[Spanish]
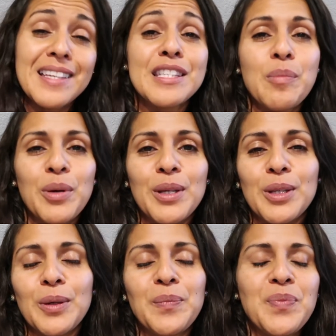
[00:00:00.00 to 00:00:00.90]
dé este
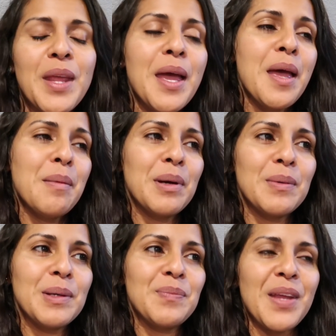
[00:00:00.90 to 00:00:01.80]
pollito.
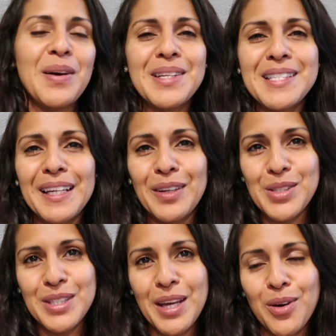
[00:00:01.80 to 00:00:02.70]
Pero bueno, ahora sí,
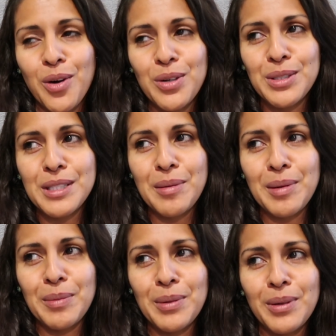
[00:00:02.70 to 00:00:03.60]
los dejo, ya
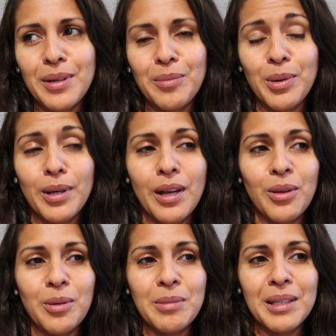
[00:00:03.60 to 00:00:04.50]
me voy, voy a ir a
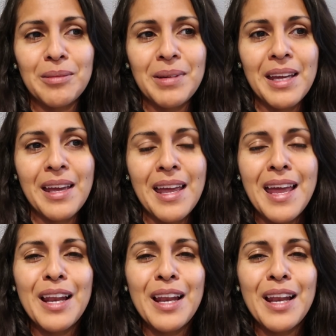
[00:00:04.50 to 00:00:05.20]
dormirme,